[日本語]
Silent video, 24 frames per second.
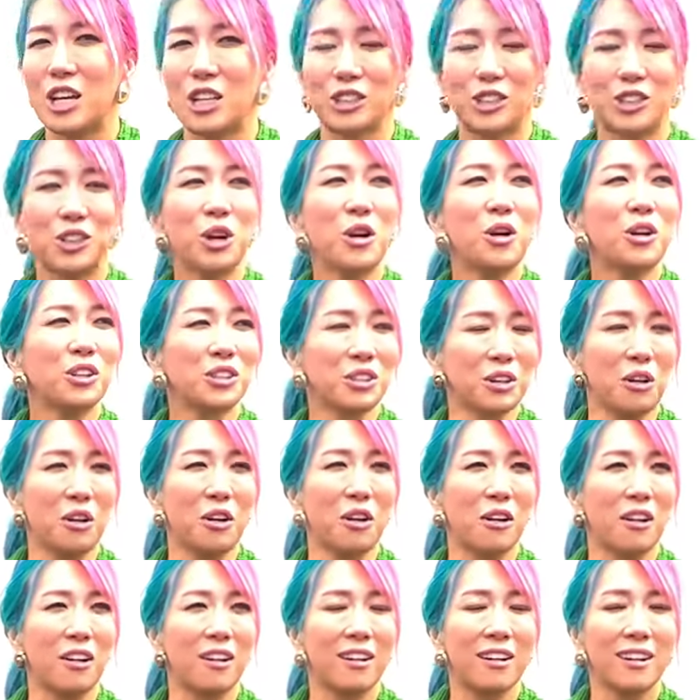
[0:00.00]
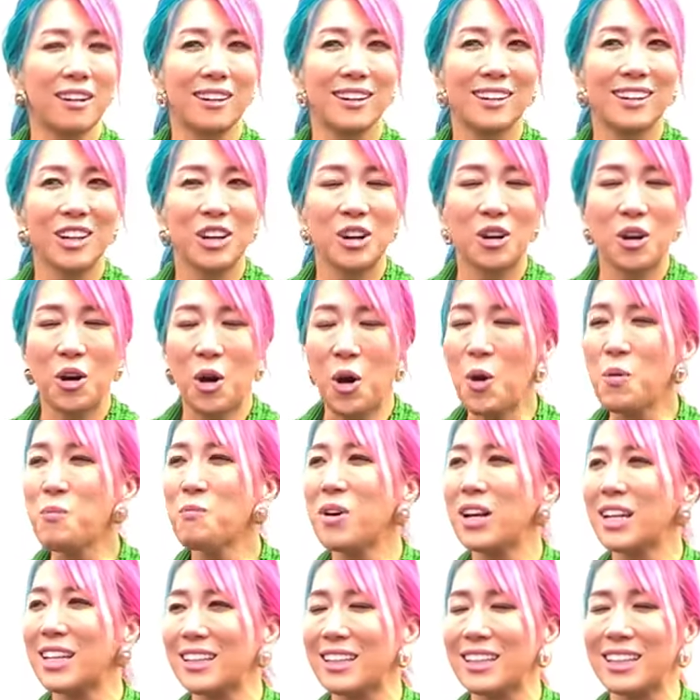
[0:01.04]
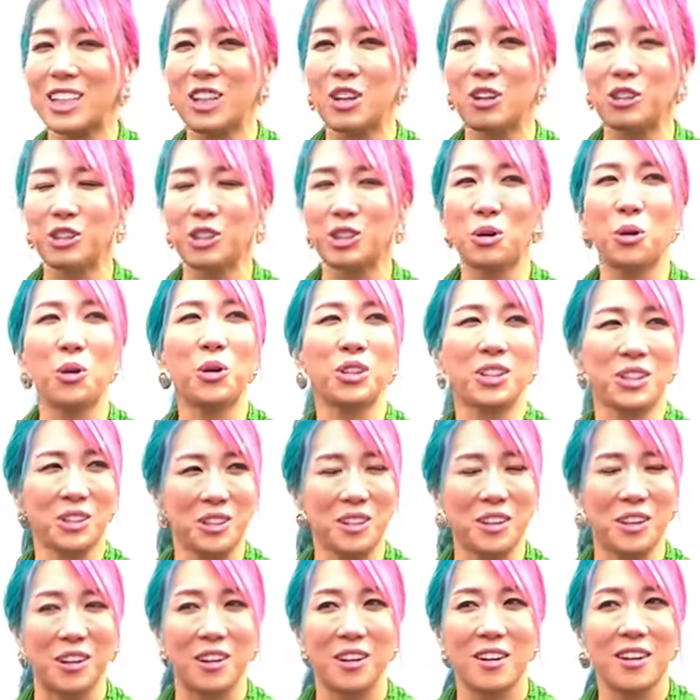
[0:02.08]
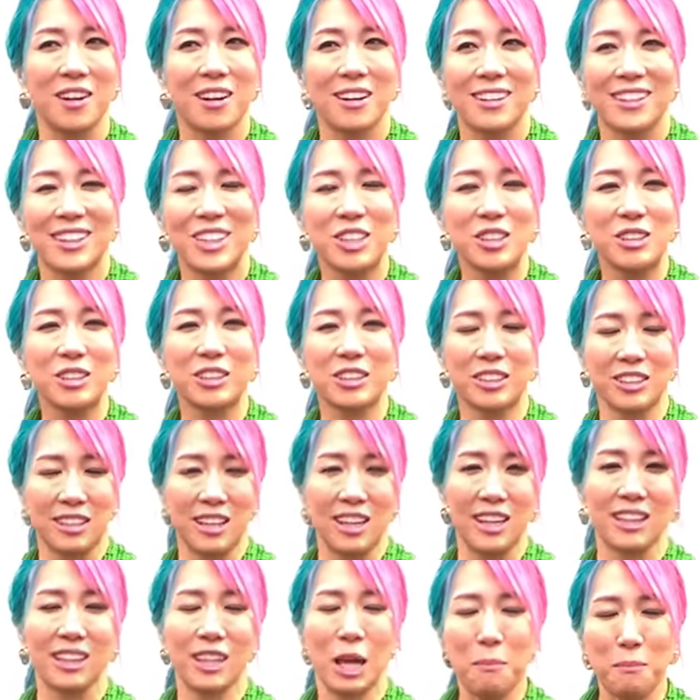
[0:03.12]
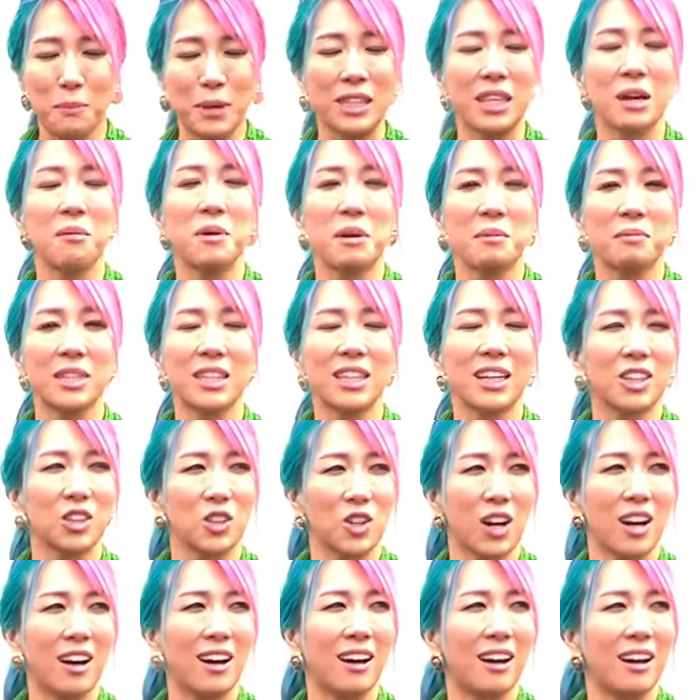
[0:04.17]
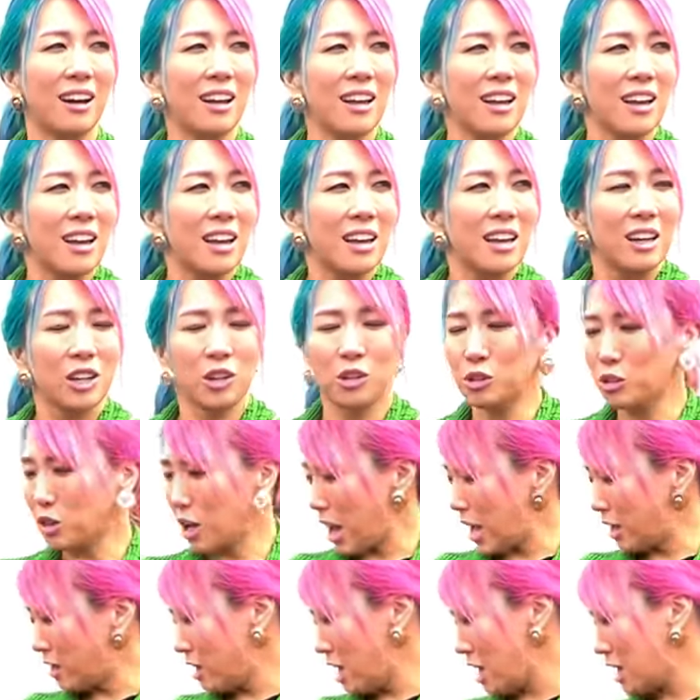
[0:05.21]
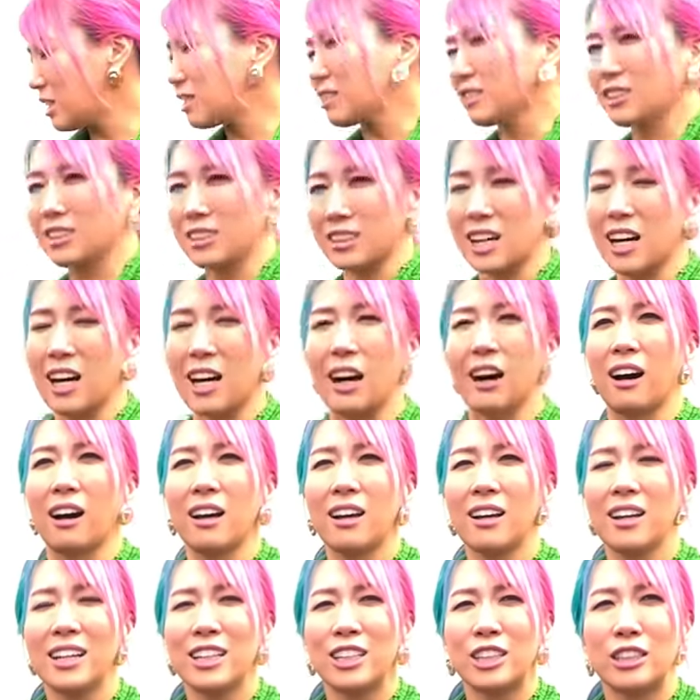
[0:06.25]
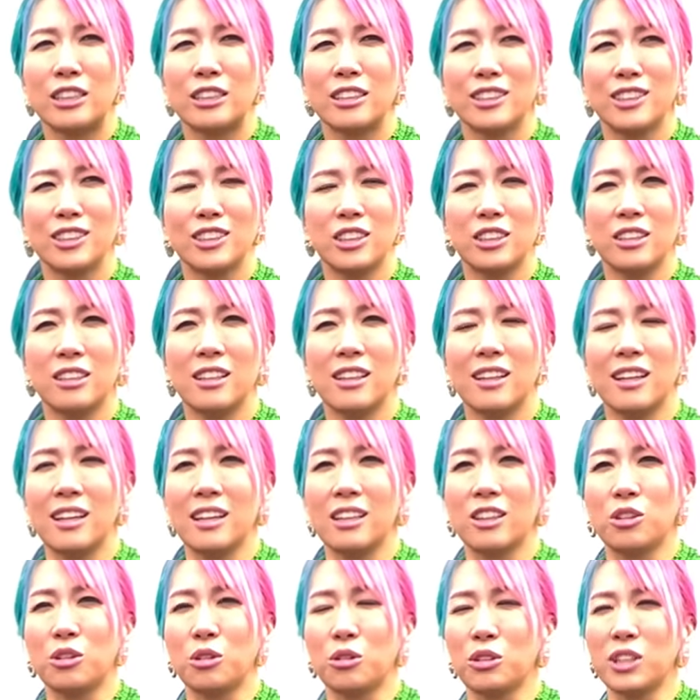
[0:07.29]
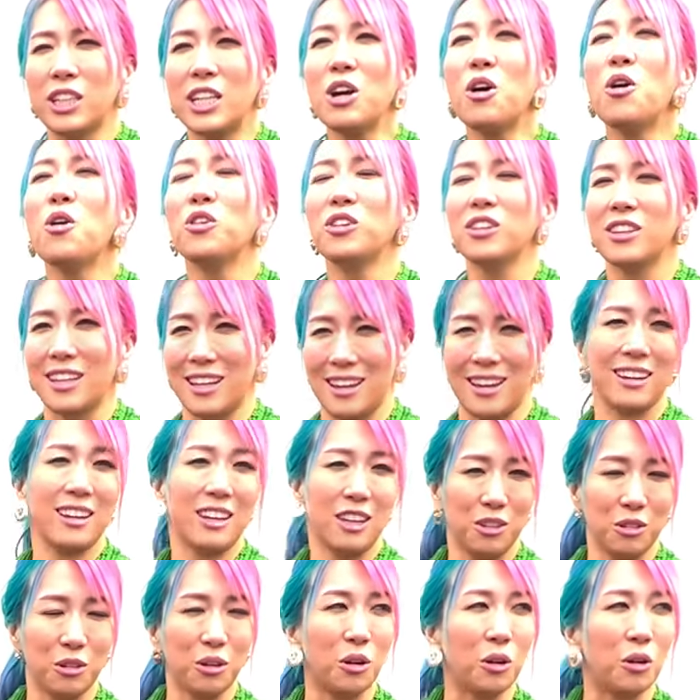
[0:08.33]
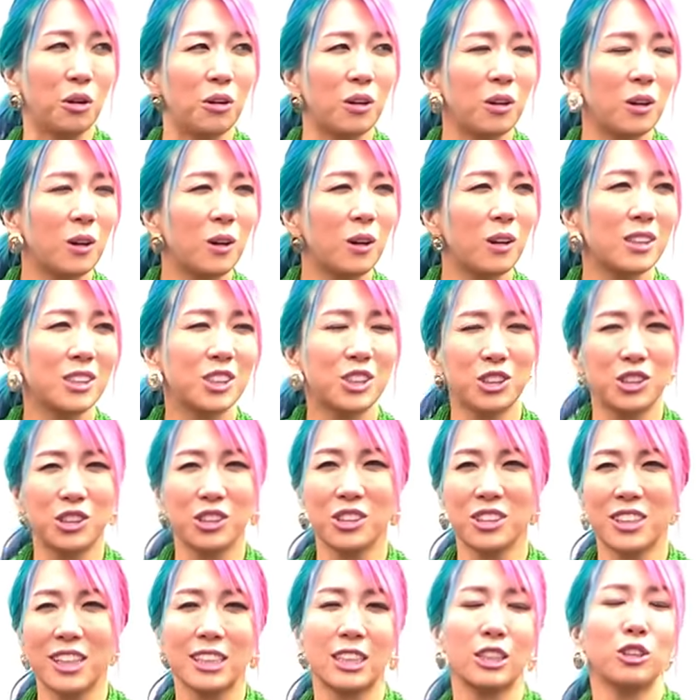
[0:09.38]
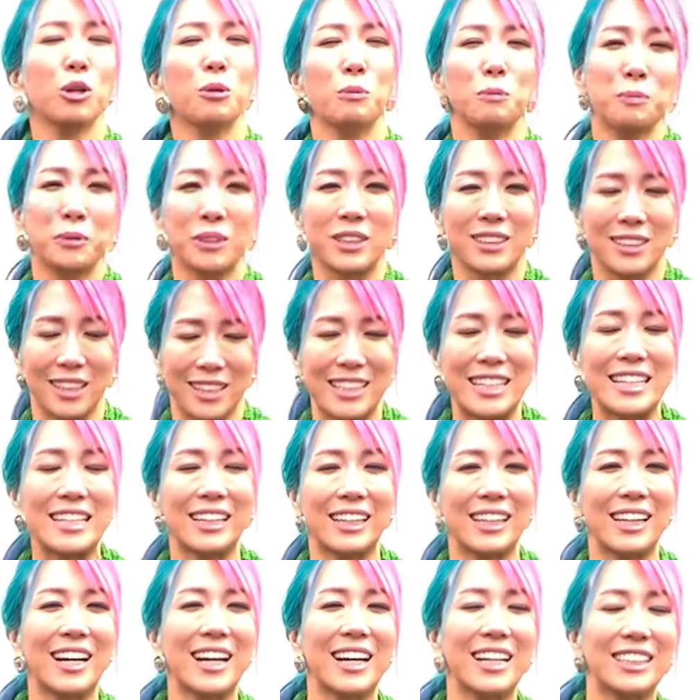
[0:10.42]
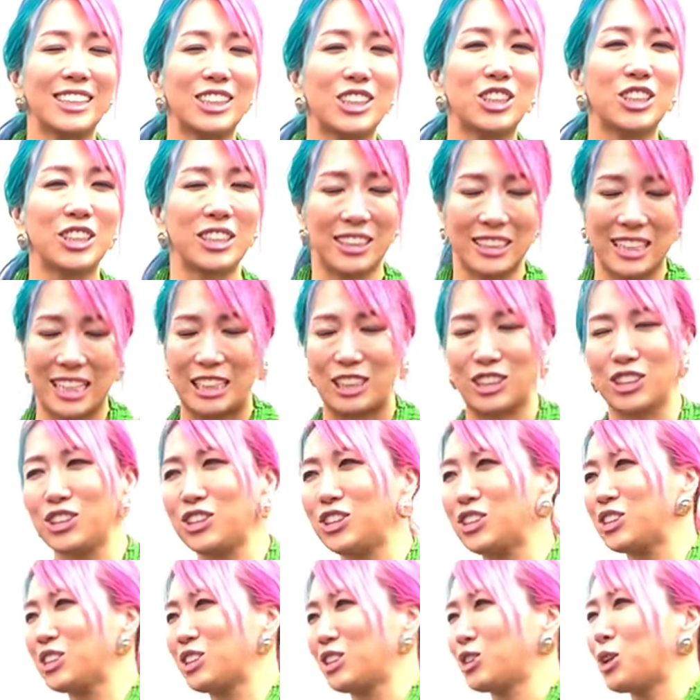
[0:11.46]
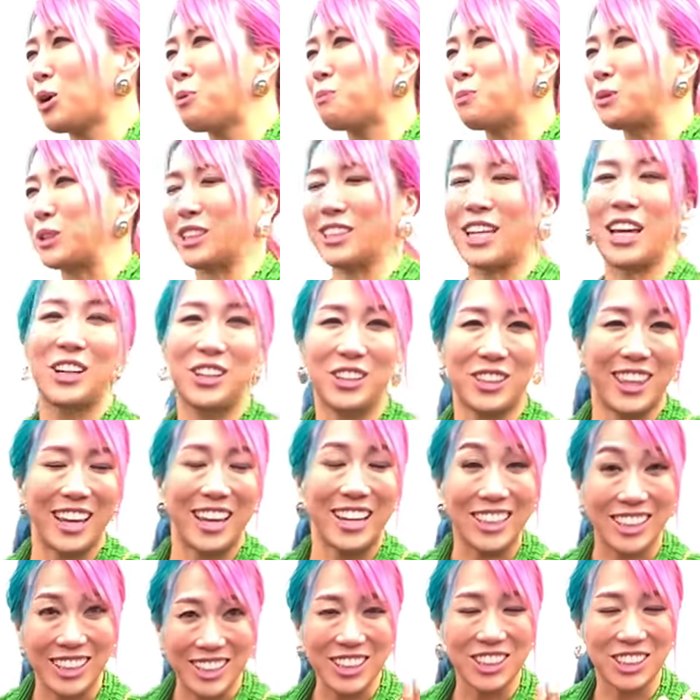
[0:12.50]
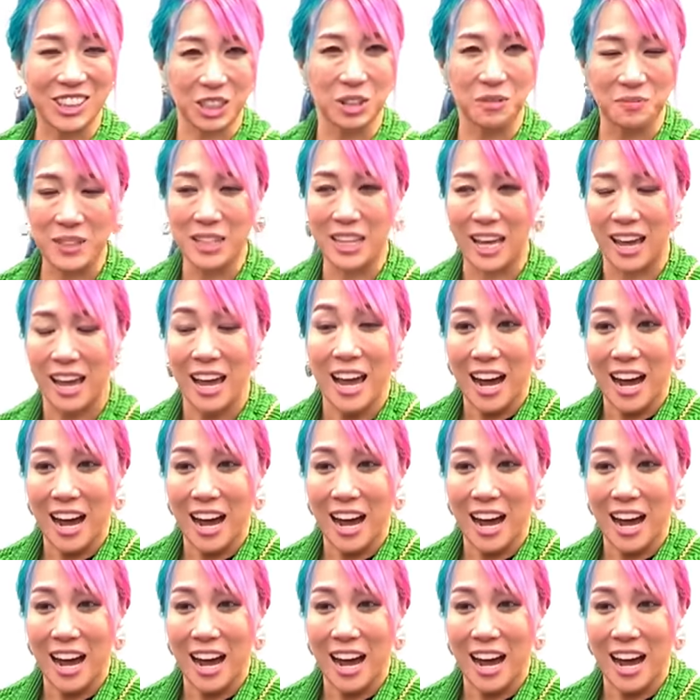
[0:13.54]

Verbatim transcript: ちょうどほんまにね今日ちょうどニュースでたまたま見たのがこの NX がえっ、ー、と日本でやけど受注がストップして人気がありすぎて受注ストップしてるっていうニュースを見てあ